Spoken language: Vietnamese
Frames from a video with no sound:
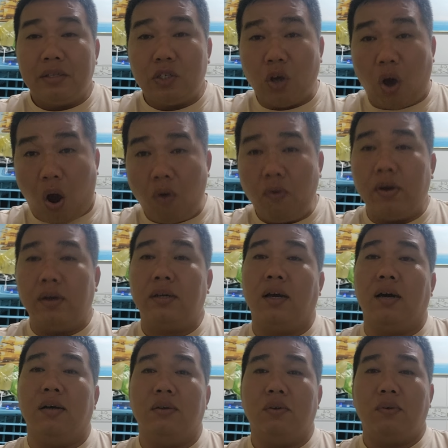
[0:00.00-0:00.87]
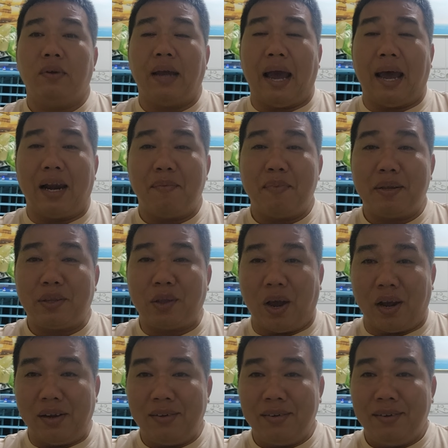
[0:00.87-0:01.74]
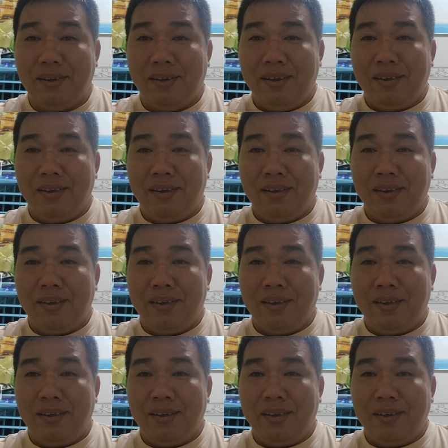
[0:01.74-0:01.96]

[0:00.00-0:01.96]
sổ thường thường con gà nó mới chuẩn